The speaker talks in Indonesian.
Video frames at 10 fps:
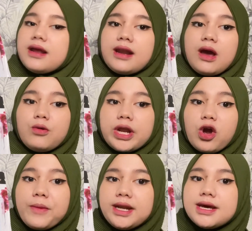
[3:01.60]
nah aku
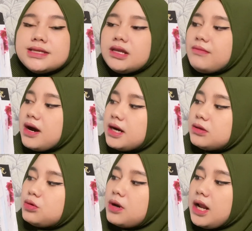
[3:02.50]
rekomendasiin banget
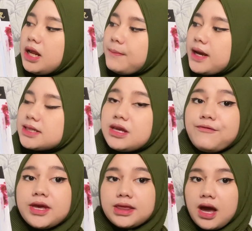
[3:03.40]
untuk kalian pakai si
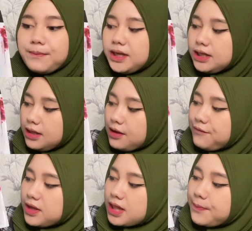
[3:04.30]
fit up ini
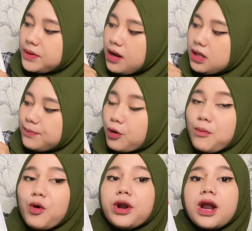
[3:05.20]
fit upnya lagi
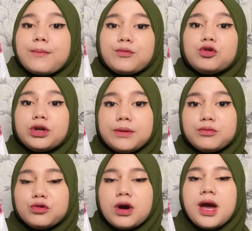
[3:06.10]
promo 60.000
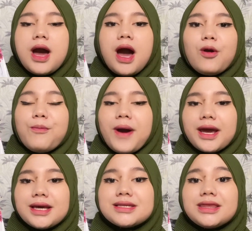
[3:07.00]
aku
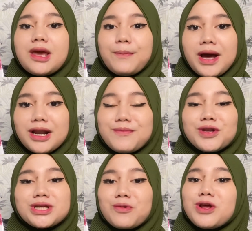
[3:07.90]
pakai setiap malam
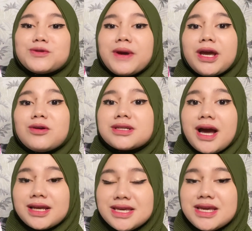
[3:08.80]
terus aku langsung pakai kos
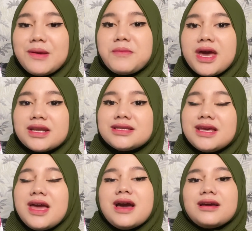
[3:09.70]
kaki biar
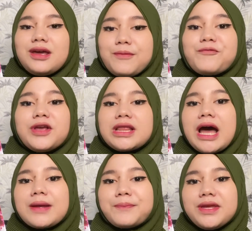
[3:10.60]
si krim fit
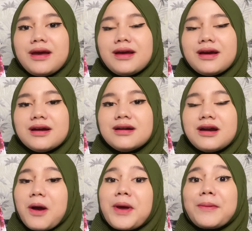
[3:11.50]
upnya
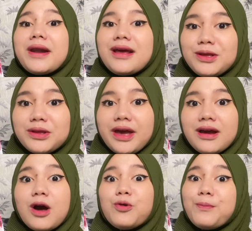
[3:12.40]
enggak eh, uh, kemana-mana gitu ya
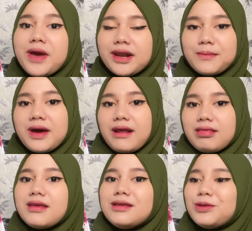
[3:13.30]
enggak luber
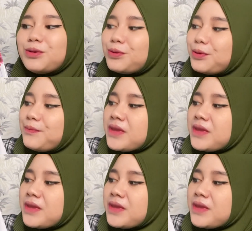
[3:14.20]
ibaratnya gitu